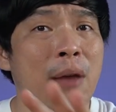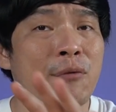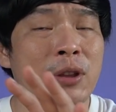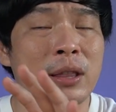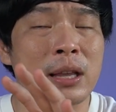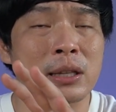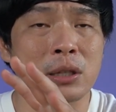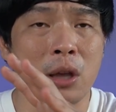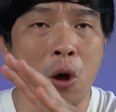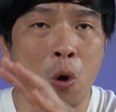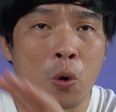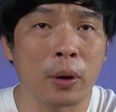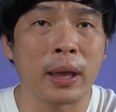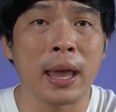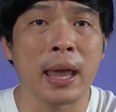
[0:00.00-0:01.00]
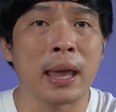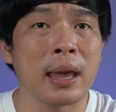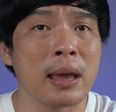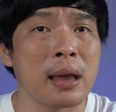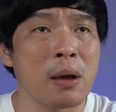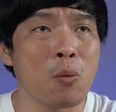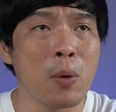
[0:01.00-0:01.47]
Everything is
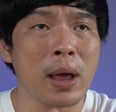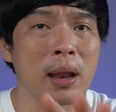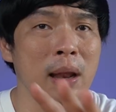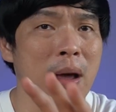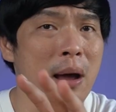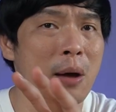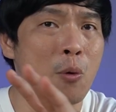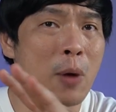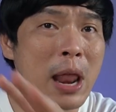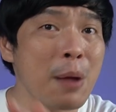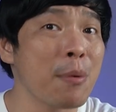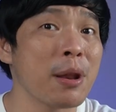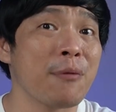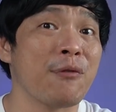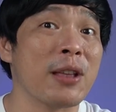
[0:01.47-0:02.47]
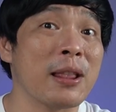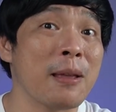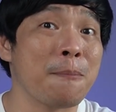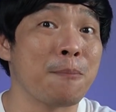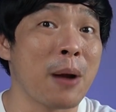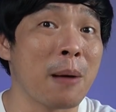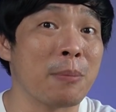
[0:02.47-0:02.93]
okay. Well, wala naman na-feel
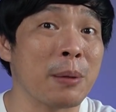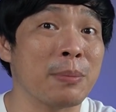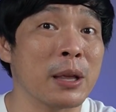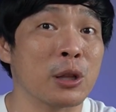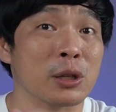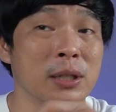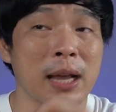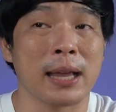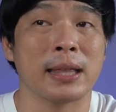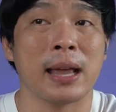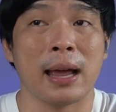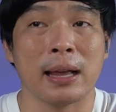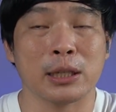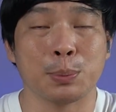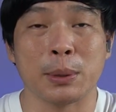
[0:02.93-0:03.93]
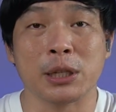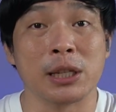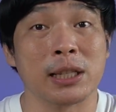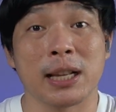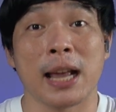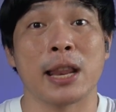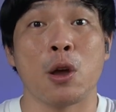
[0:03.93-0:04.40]
na problem dito sa kanya,
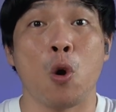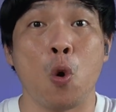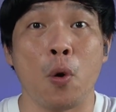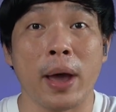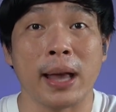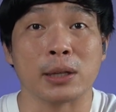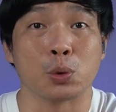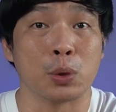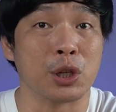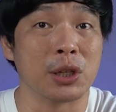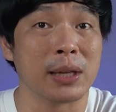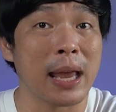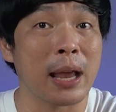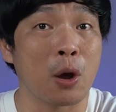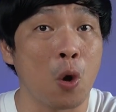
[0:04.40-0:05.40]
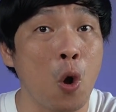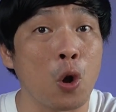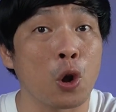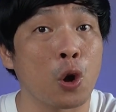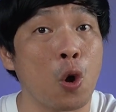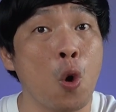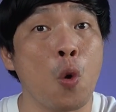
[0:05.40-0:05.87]
especially sa kanya OS, which is a
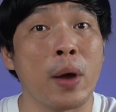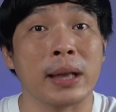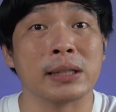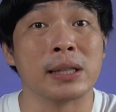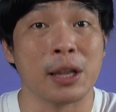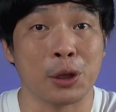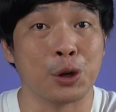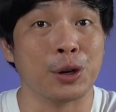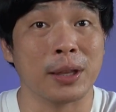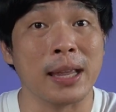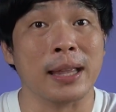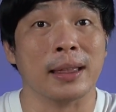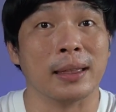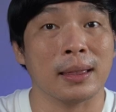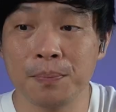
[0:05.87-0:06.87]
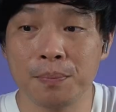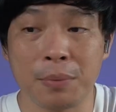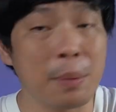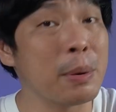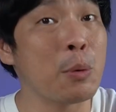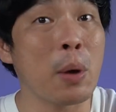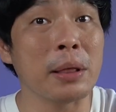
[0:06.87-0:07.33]
Color OS na 13.
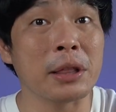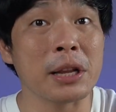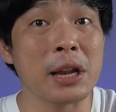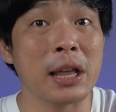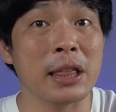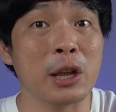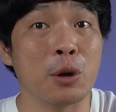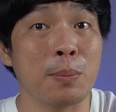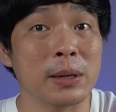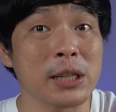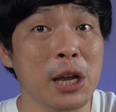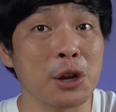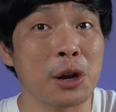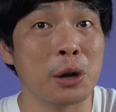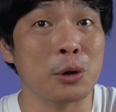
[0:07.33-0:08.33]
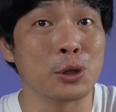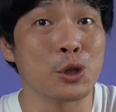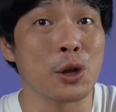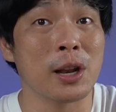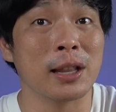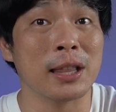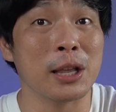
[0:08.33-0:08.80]
Probably one thing na hindi ko masyado
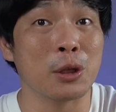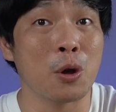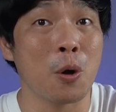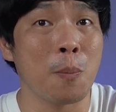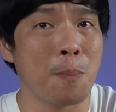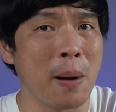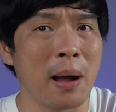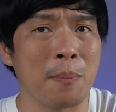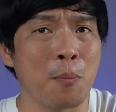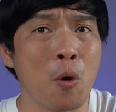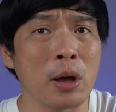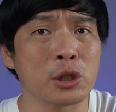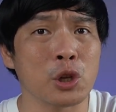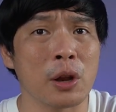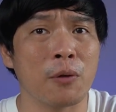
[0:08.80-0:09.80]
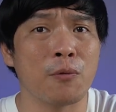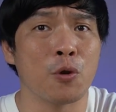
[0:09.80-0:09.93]
nagustuhan nandito pag bukas ko ng